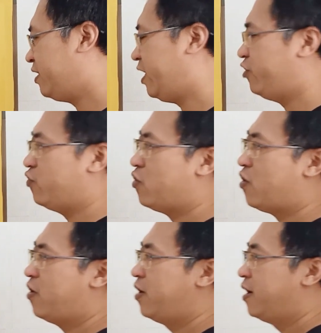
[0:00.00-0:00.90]
也
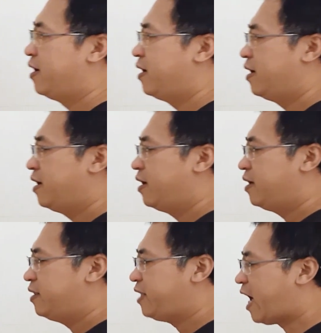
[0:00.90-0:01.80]
捉，
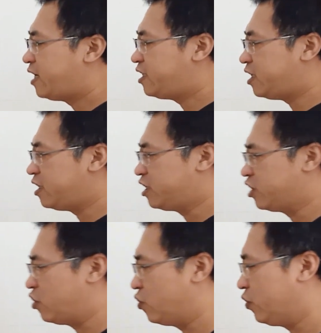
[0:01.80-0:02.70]
那这个时
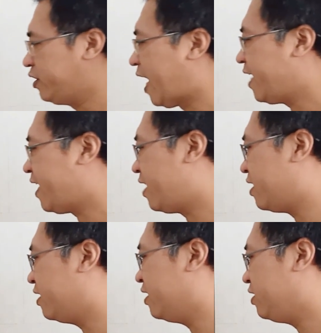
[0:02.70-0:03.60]
候大家
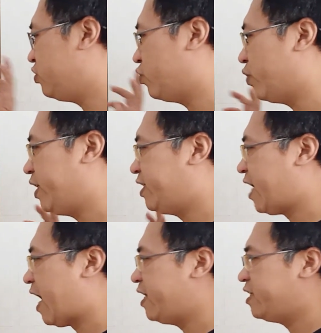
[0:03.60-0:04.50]
可能就会
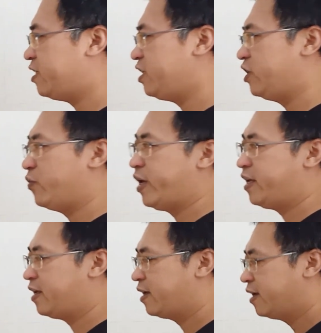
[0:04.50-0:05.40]
产生疑
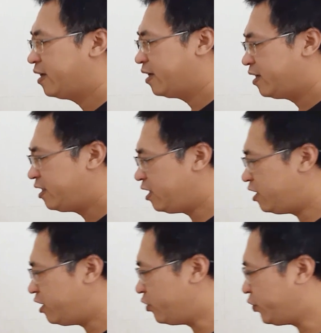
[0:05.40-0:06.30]
问：你
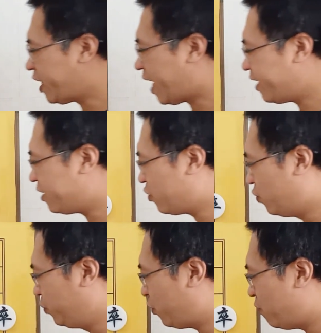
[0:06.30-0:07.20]
留下一个
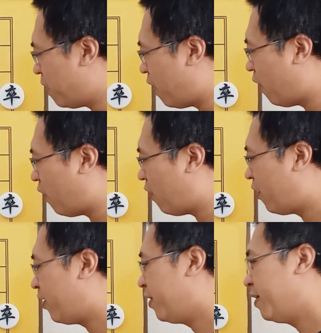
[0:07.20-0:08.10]
空头炮，
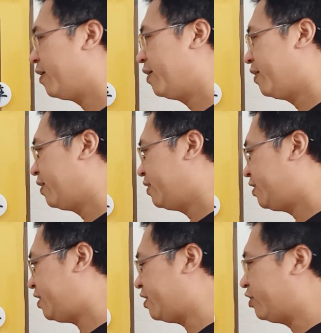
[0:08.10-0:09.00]

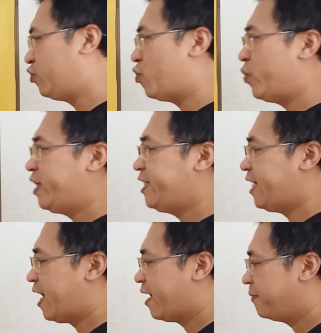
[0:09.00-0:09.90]
这个多危
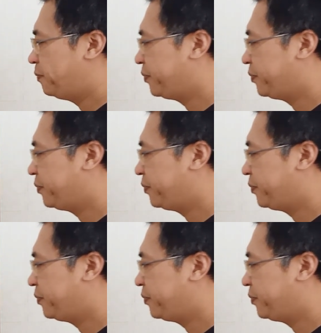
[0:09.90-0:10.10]
险？